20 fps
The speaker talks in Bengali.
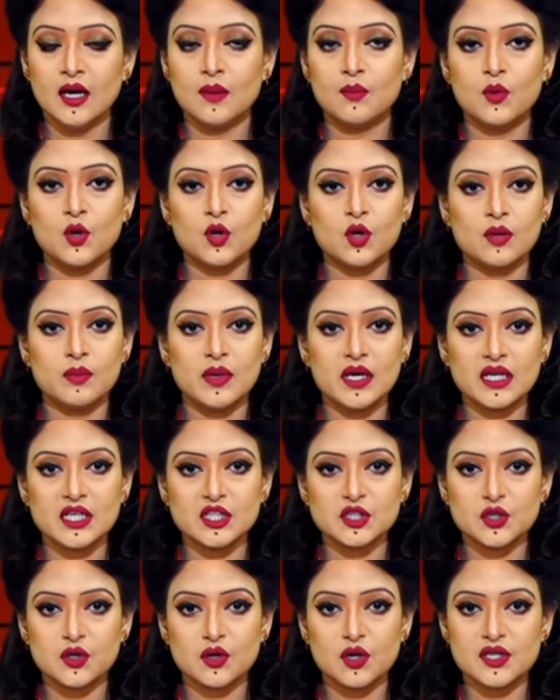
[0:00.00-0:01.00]
মঙ্গলবার
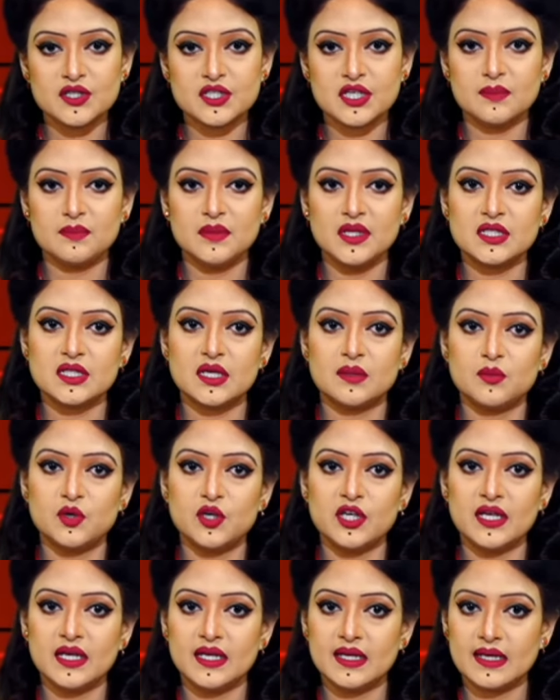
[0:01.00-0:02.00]
কিশোরগঞ্জের মিঠামইন
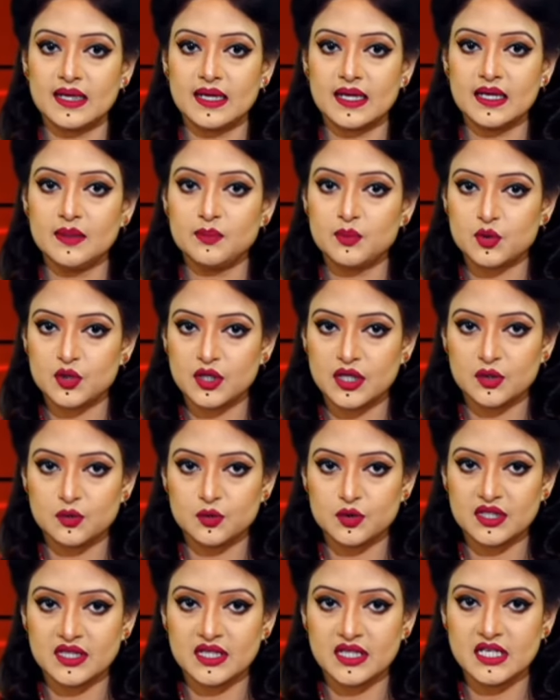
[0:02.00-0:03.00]
এলাকায় প্রধান
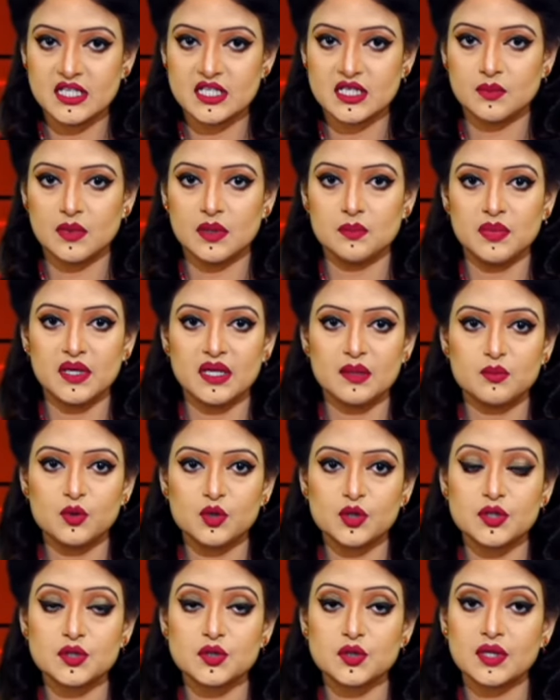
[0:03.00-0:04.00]
অতিথি হিসেবে বীর
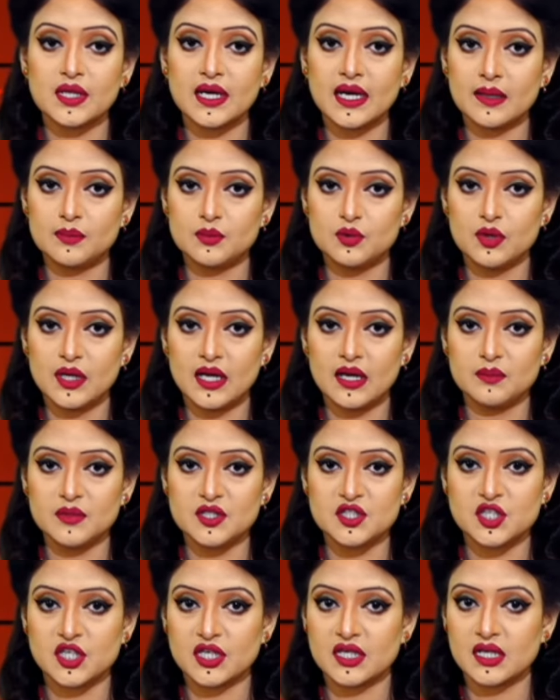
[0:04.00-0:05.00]
মুক্তিযোদ্ধা আব্দুল হামিদ
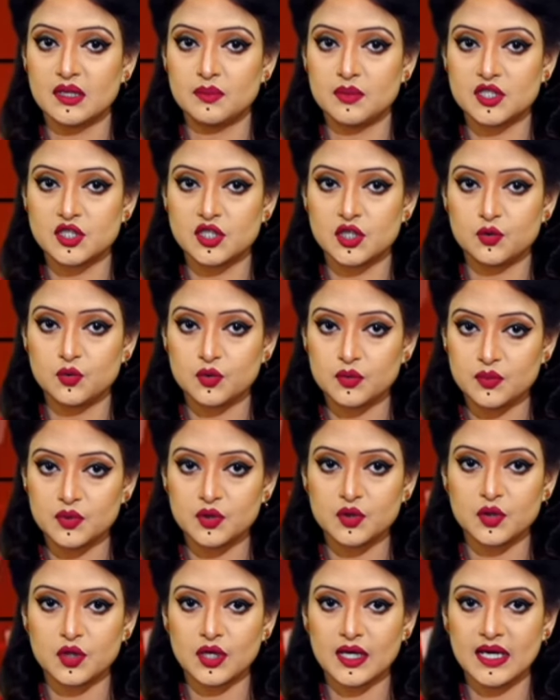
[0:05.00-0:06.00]
সেনানিবাসের
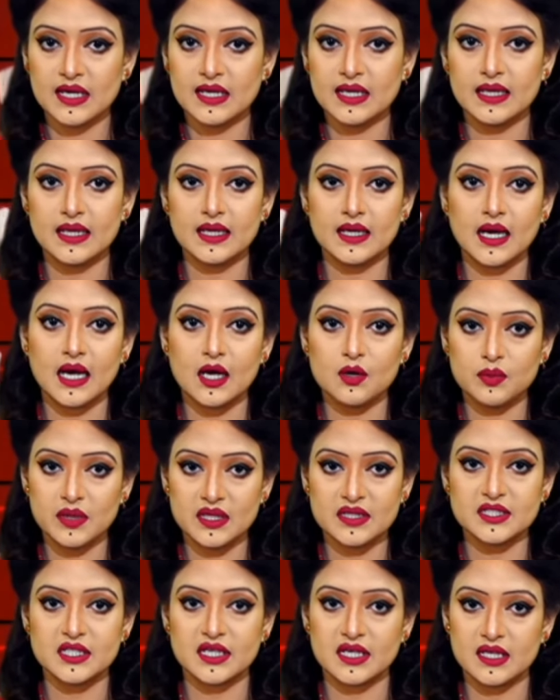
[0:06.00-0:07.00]
উদ্বোধনকালে এ আহ্বান
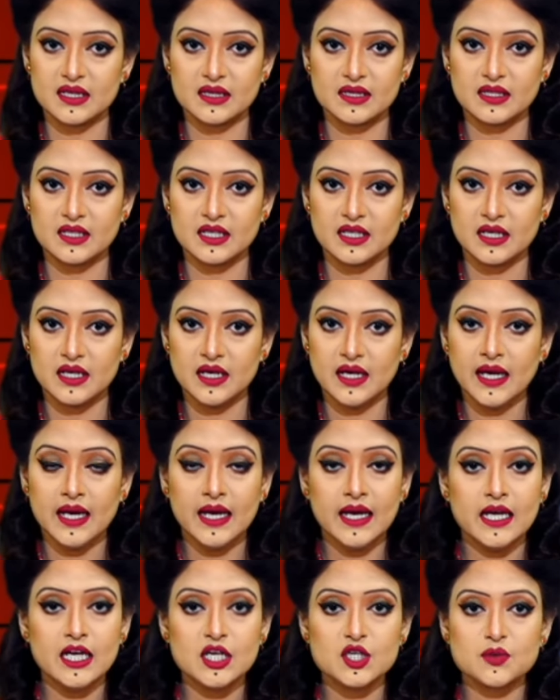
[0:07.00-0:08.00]
জানান তিনি
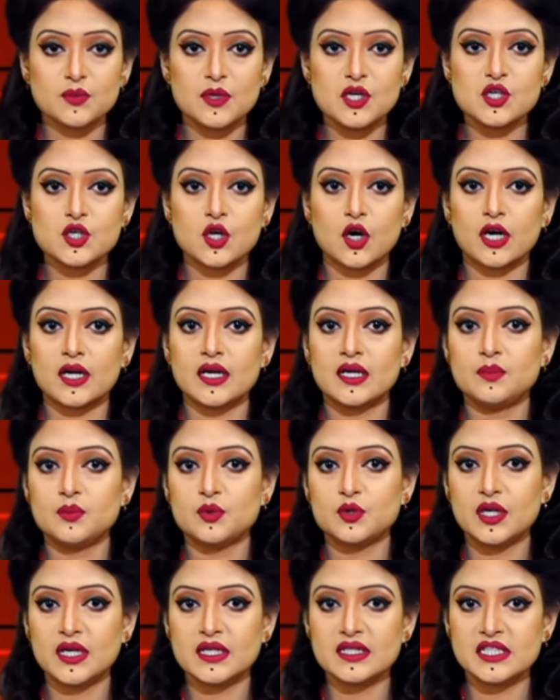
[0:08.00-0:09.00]
এ সময় সরকার
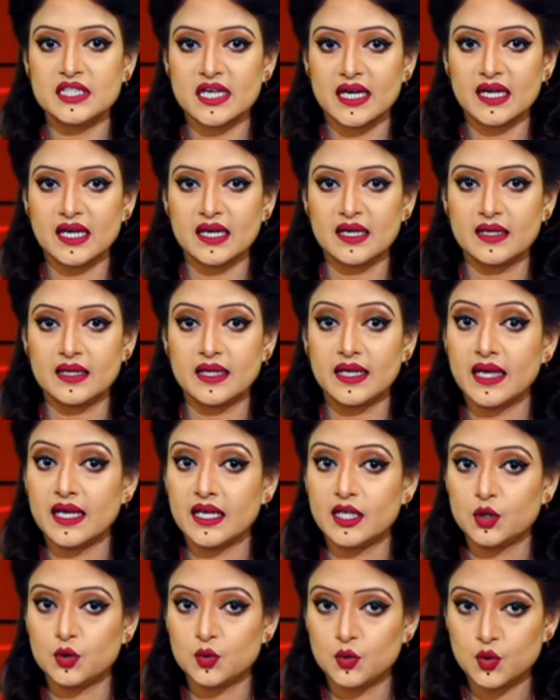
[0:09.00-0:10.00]
প্রধান জানান এই
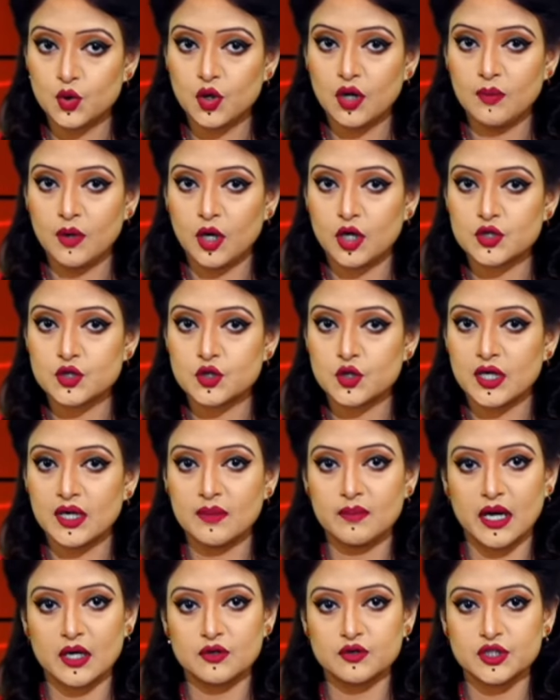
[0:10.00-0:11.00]
দুর্গম অঞ্চলের
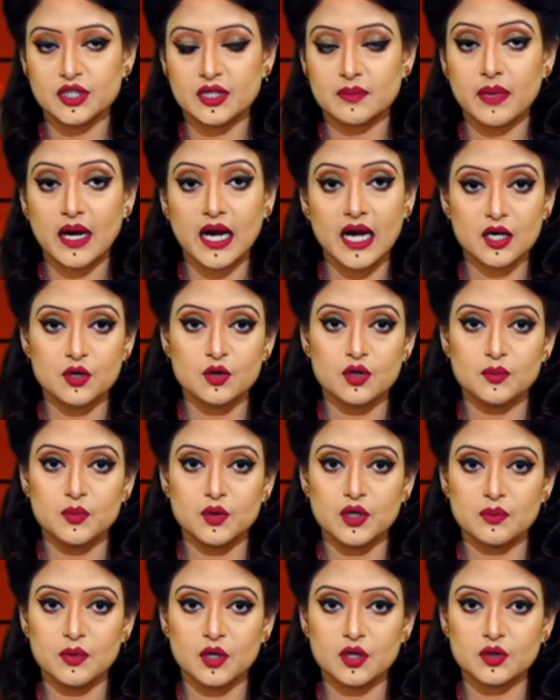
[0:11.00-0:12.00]
মানুষের ভাগ্য
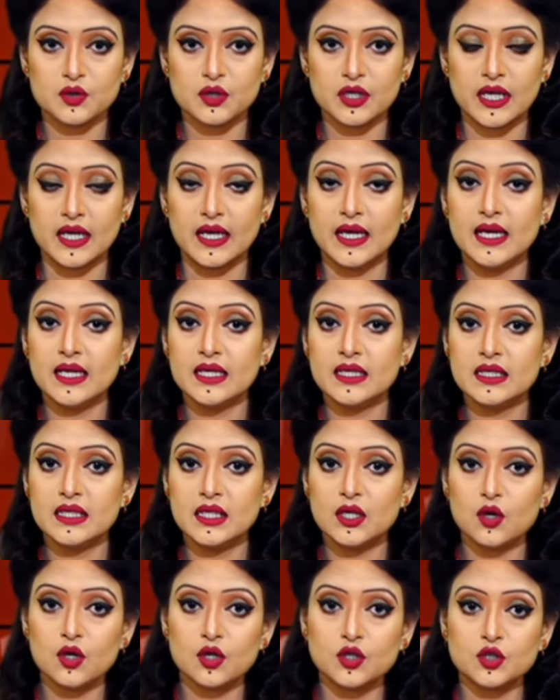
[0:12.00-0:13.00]
পরিবর্তনে
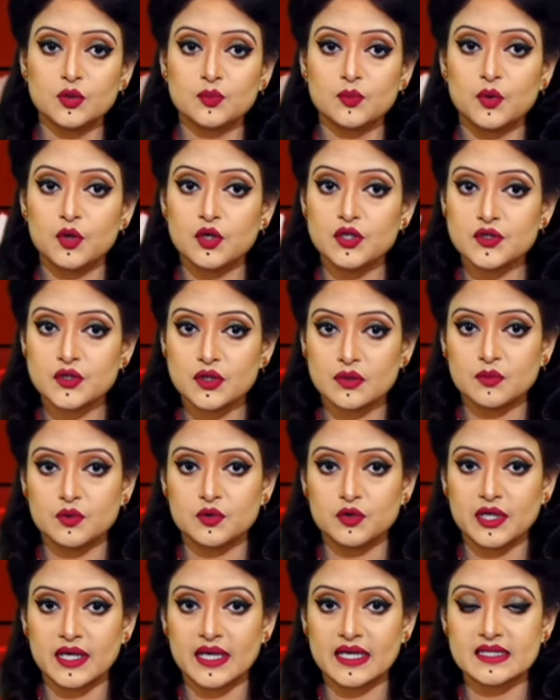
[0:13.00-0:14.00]
নিরলস পরিশ্রম করে
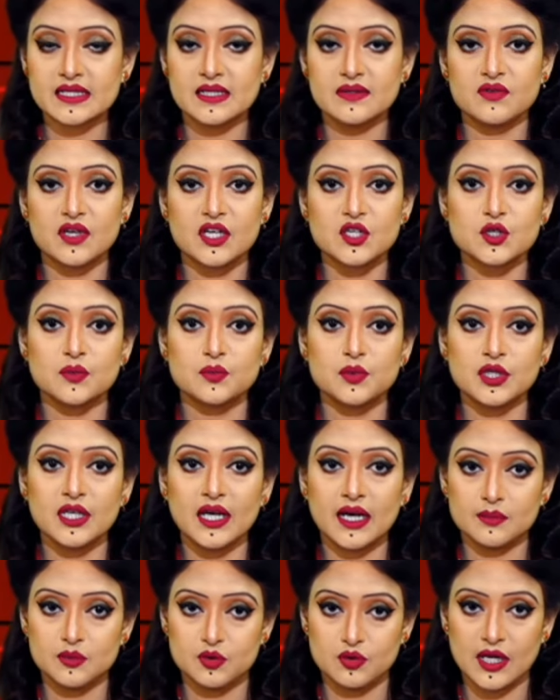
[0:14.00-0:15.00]
গেছেন রাষ্ট্রপতি
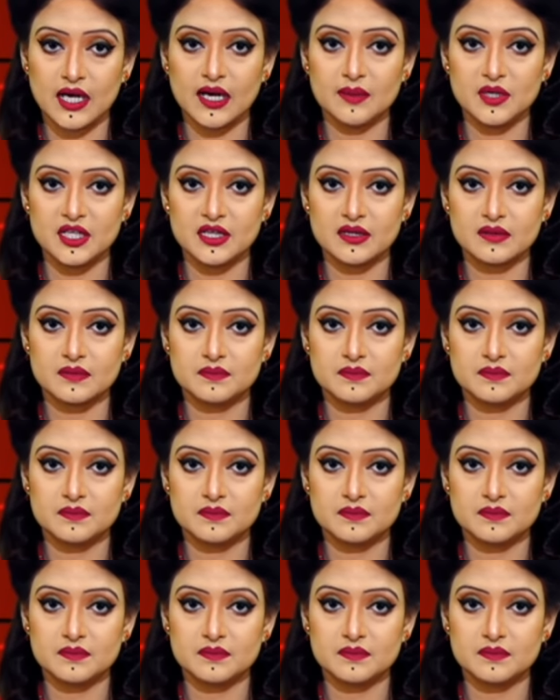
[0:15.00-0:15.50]
আব্দুল হামিদ